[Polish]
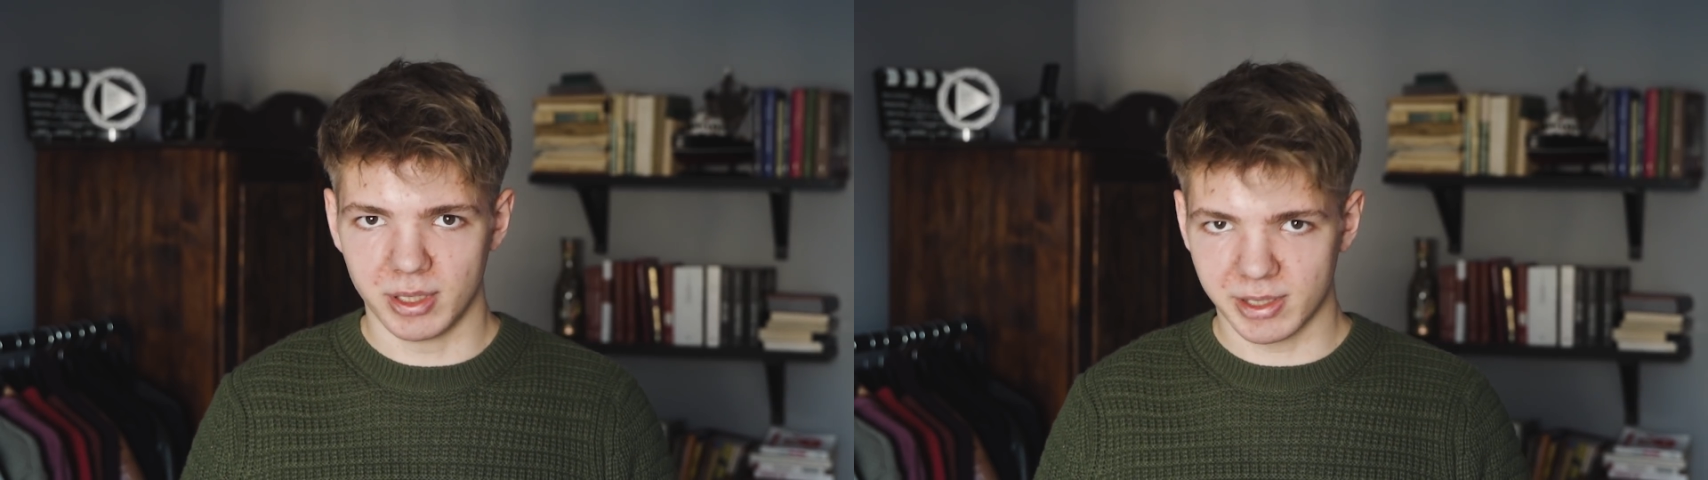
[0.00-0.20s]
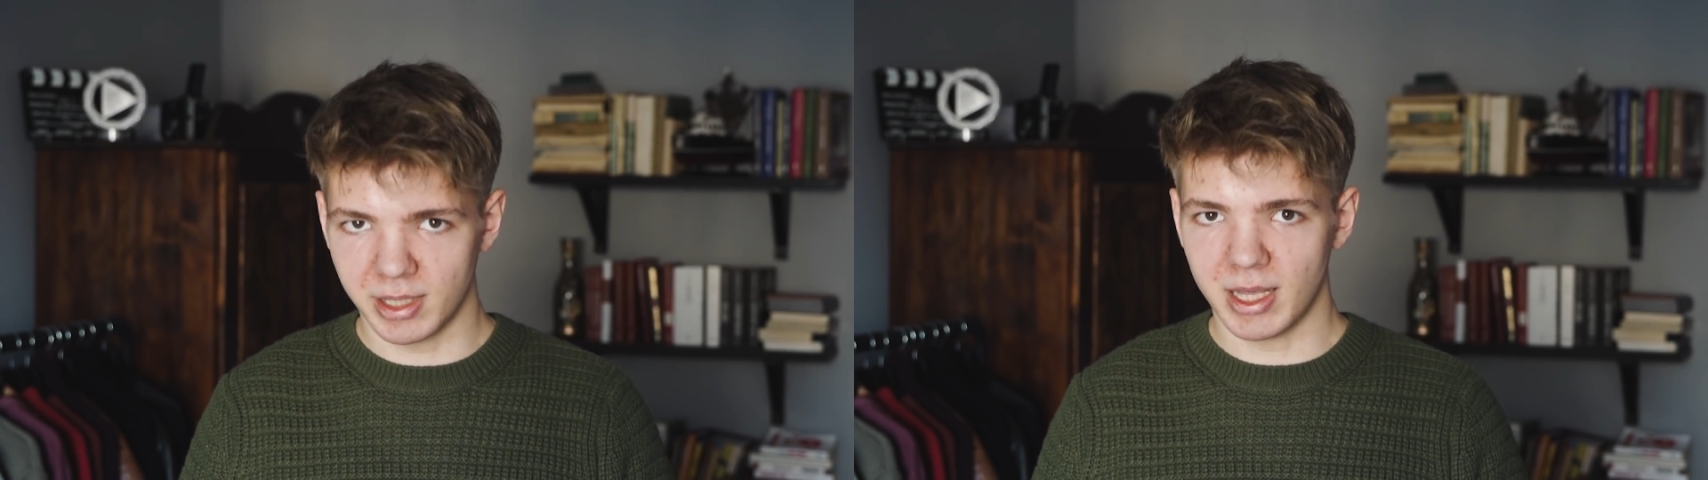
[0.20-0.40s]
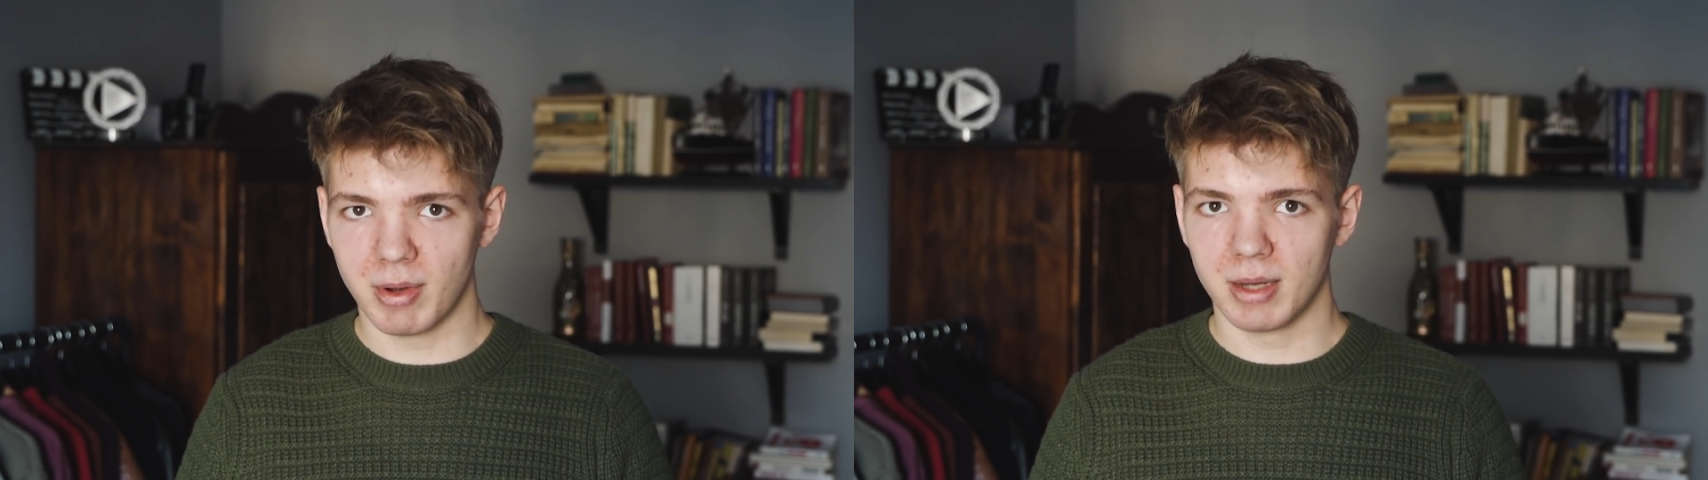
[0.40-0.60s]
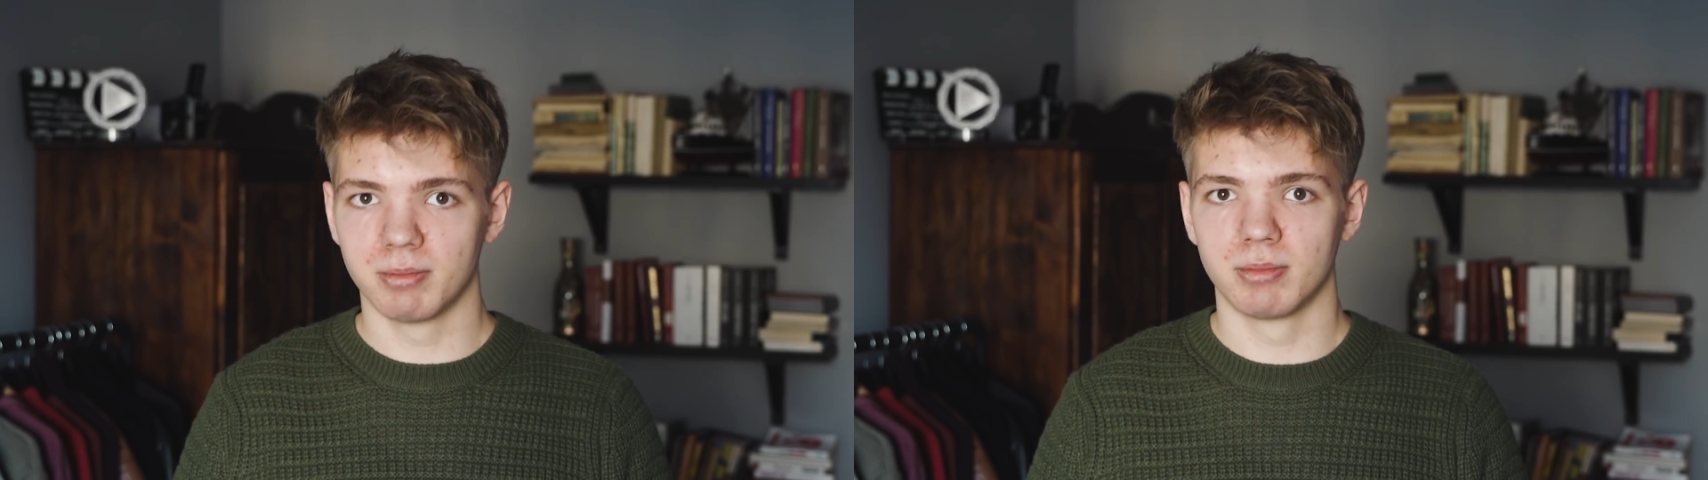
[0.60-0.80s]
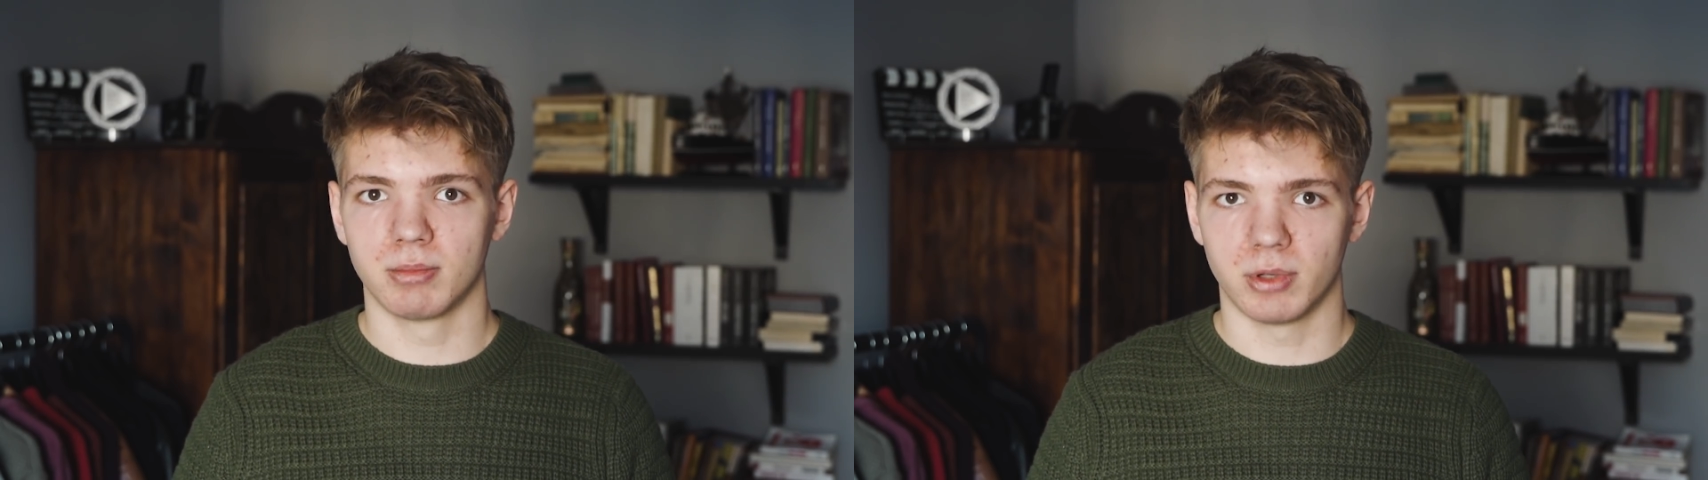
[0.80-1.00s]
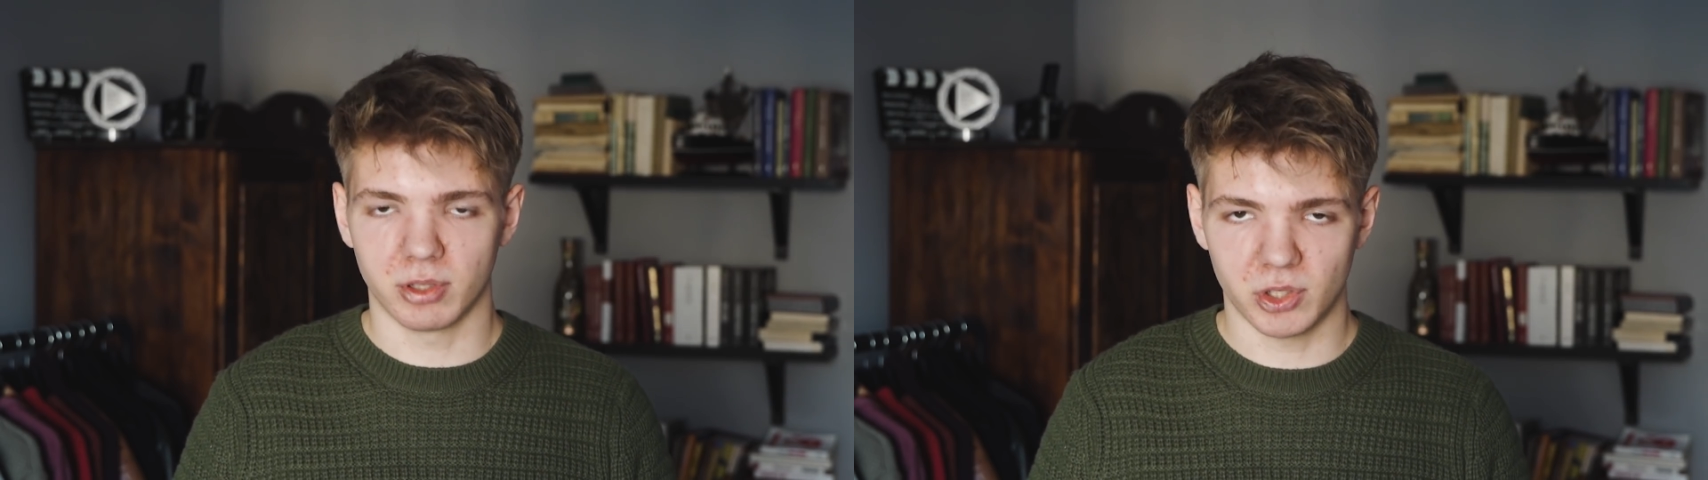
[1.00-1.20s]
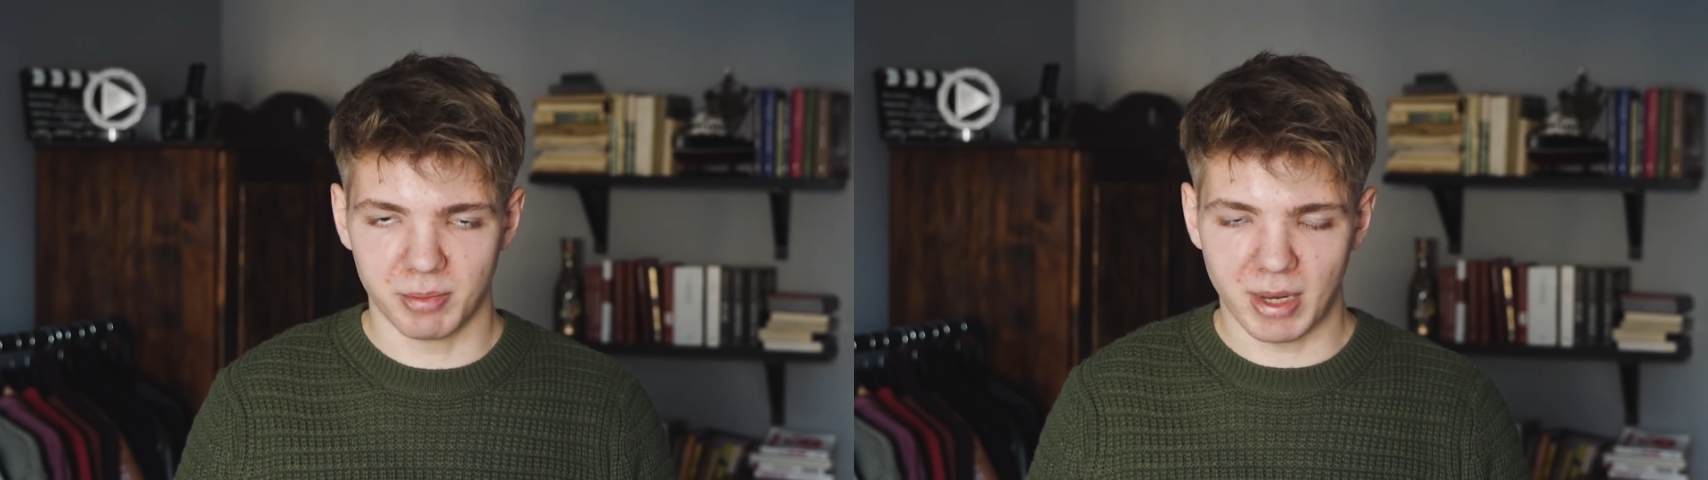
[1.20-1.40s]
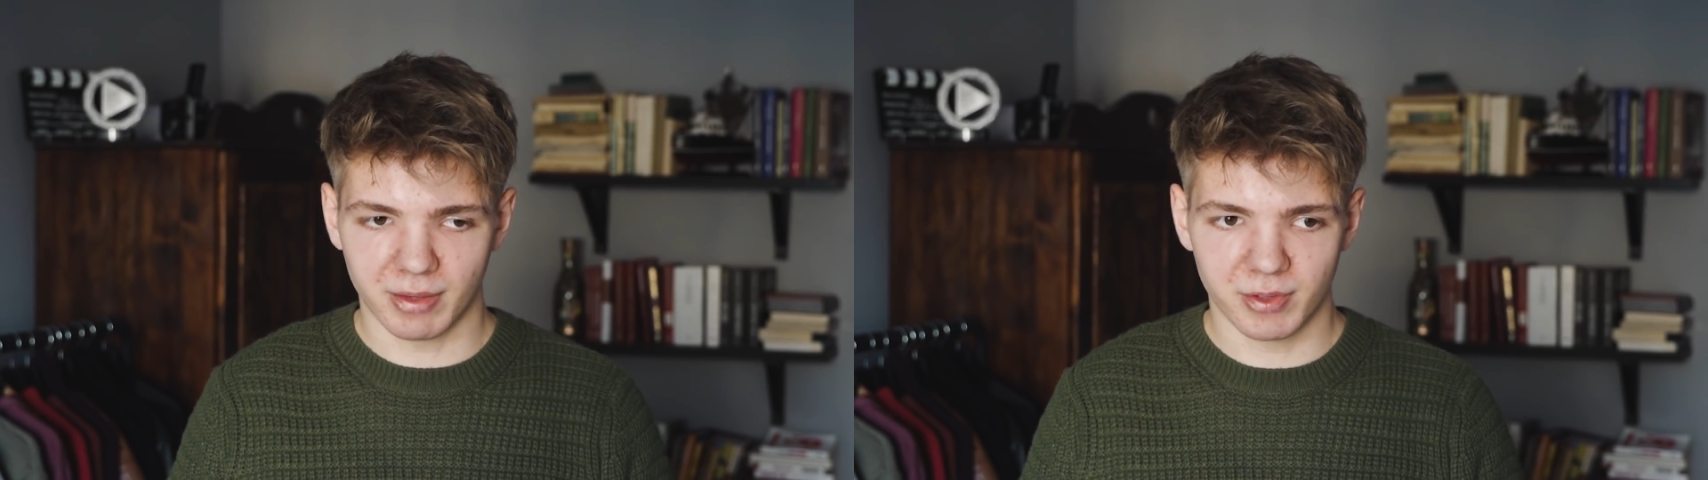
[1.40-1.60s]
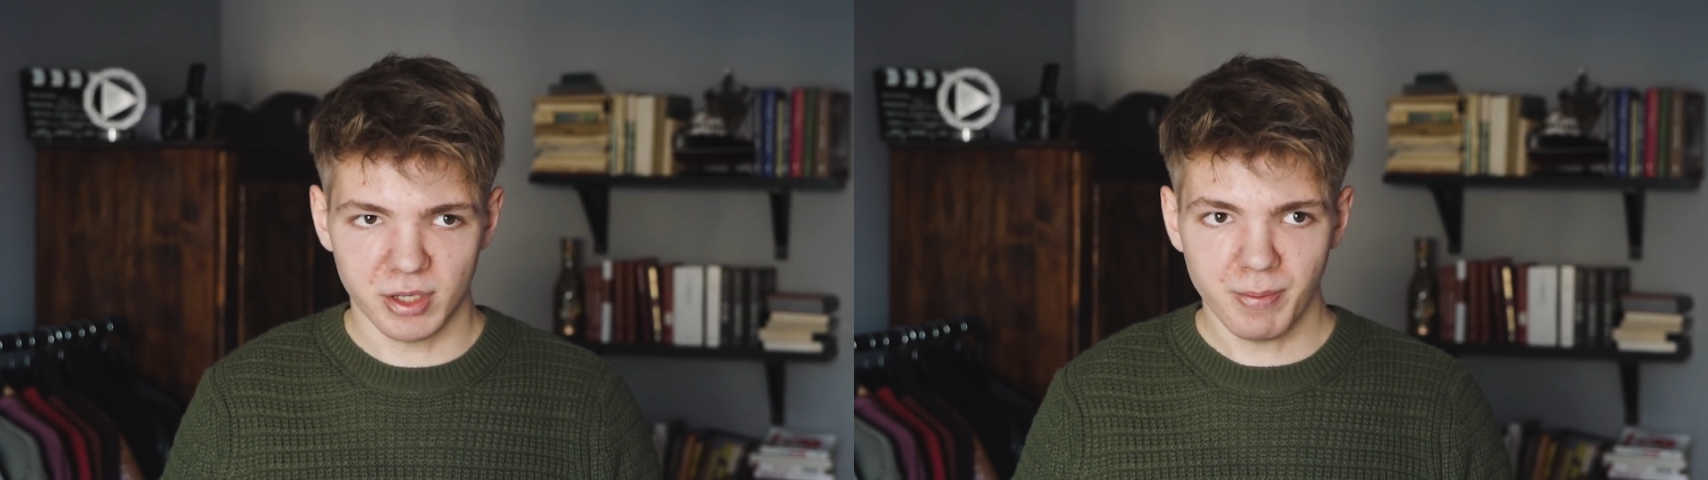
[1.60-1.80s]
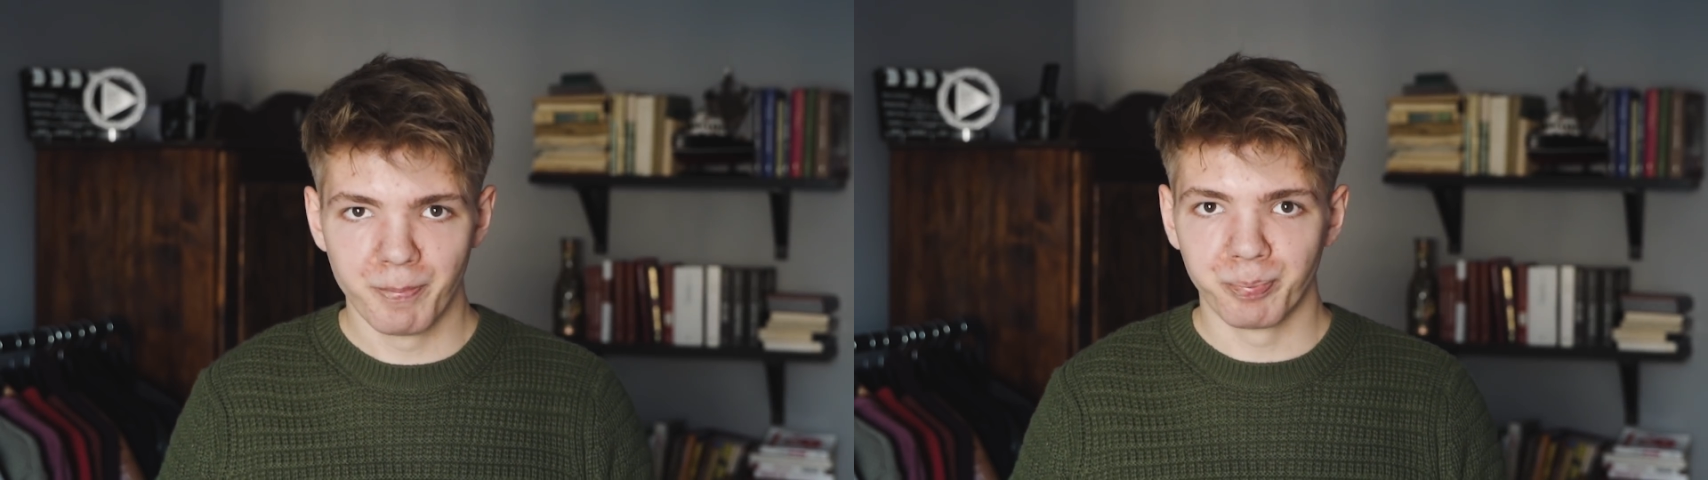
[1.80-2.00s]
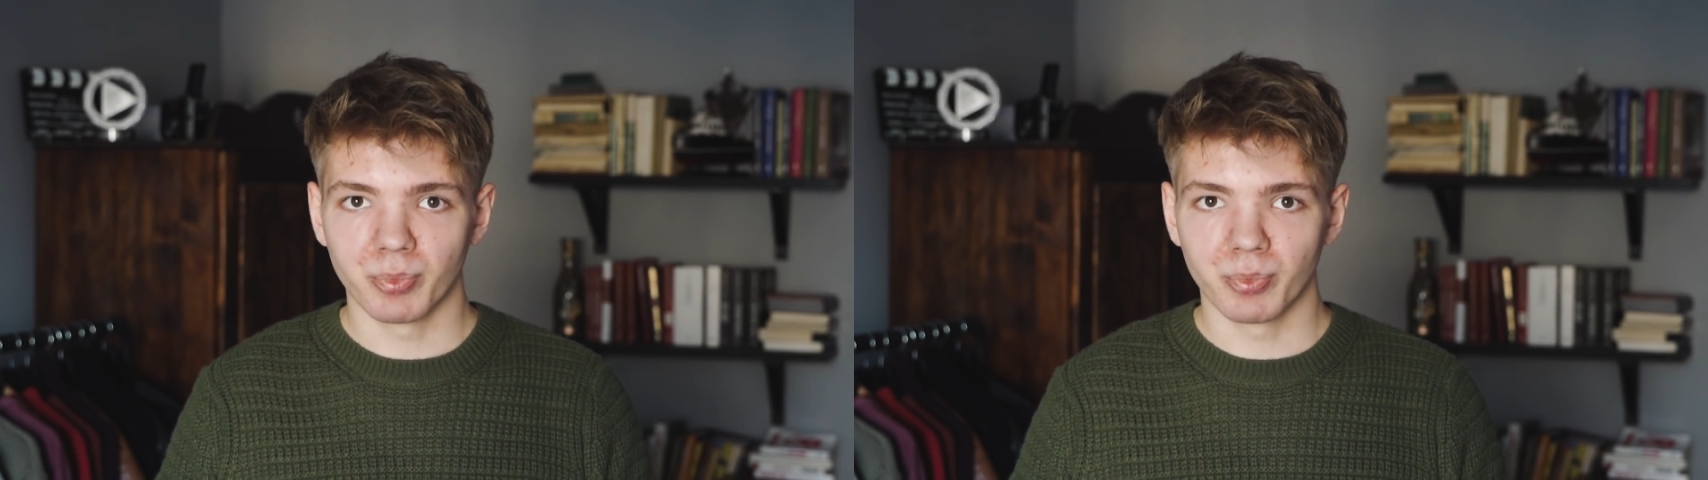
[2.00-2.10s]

nie zginęła, o to się nie martwcie.